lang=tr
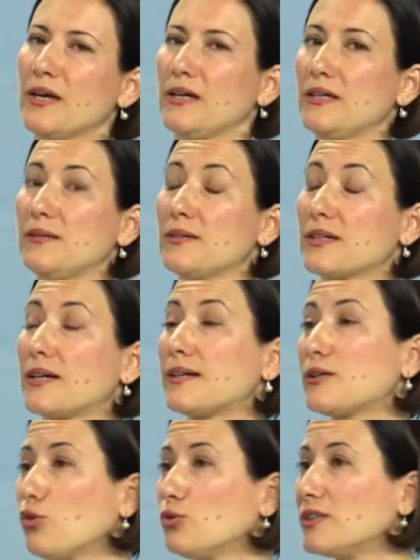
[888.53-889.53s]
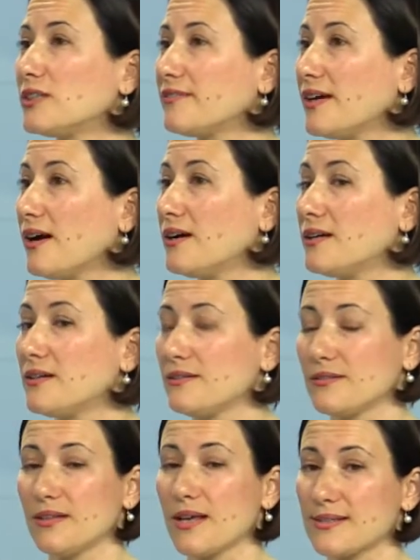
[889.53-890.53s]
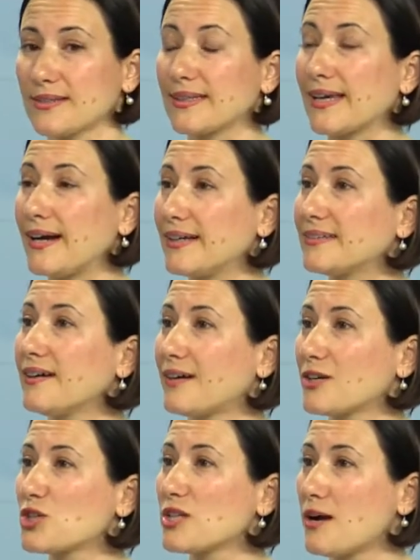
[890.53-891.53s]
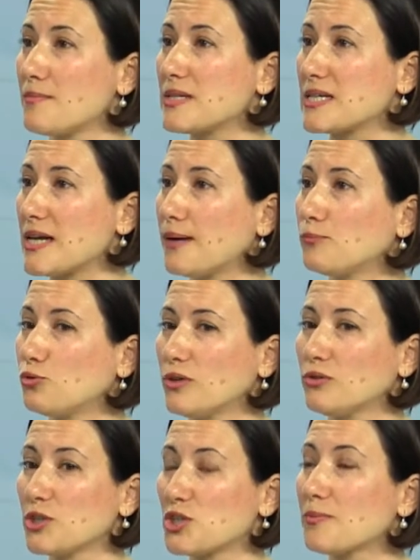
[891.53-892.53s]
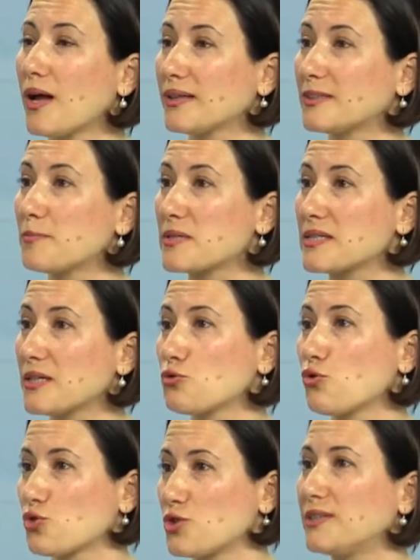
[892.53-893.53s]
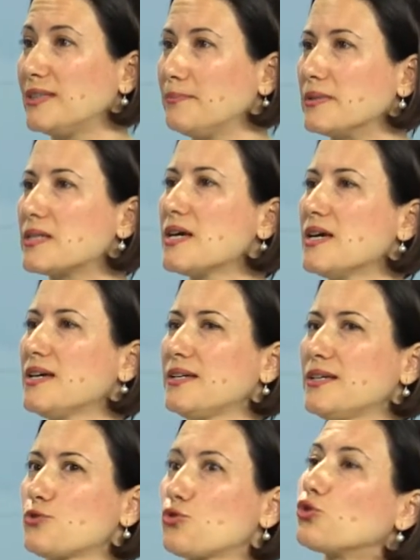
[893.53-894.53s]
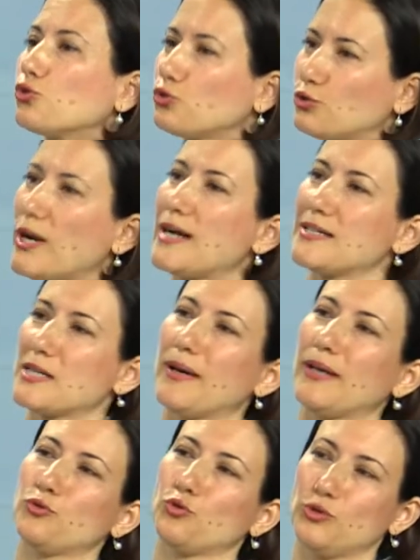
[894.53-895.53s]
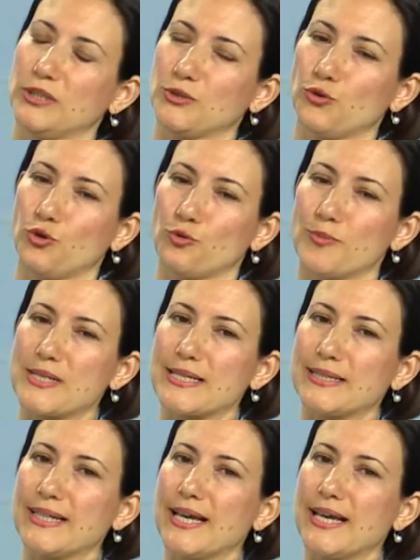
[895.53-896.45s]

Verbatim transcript: e, karayolları ve e, lastik tekerlekli araçlar mesela bu ulaşım altyapısı da çok ciddi bir e, sorun uzundur her zaman dokuların korunmasında.